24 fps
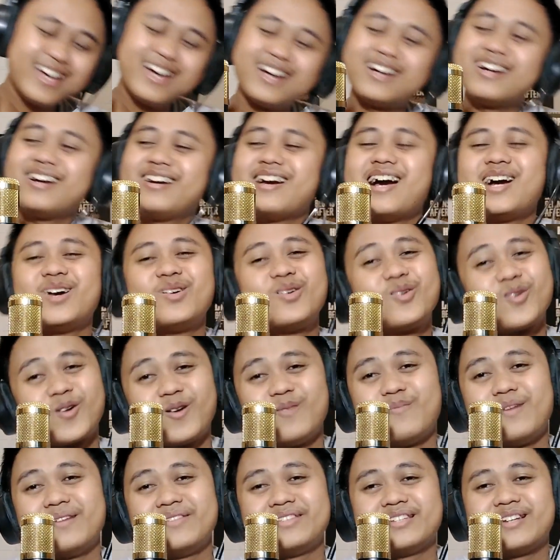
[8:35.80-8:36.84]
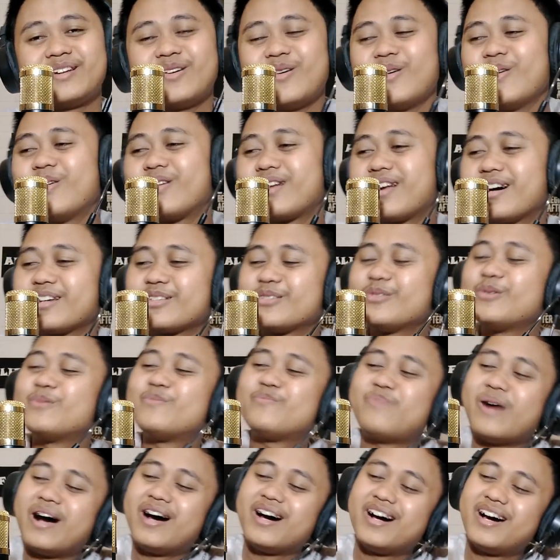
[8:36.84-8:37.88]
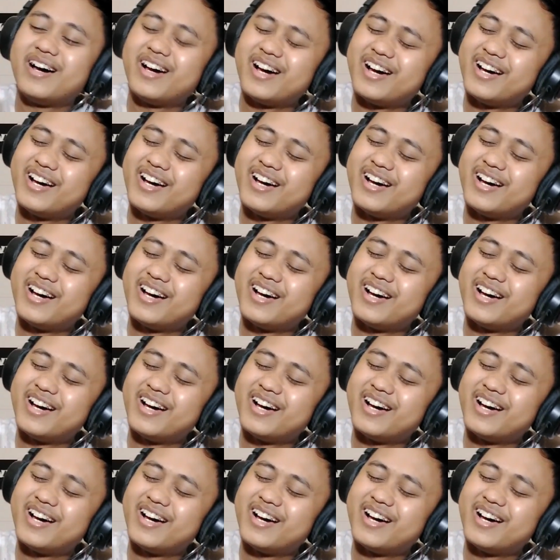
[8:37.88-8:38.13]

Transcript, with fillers: ngeganggu keromantisan orang sumpah.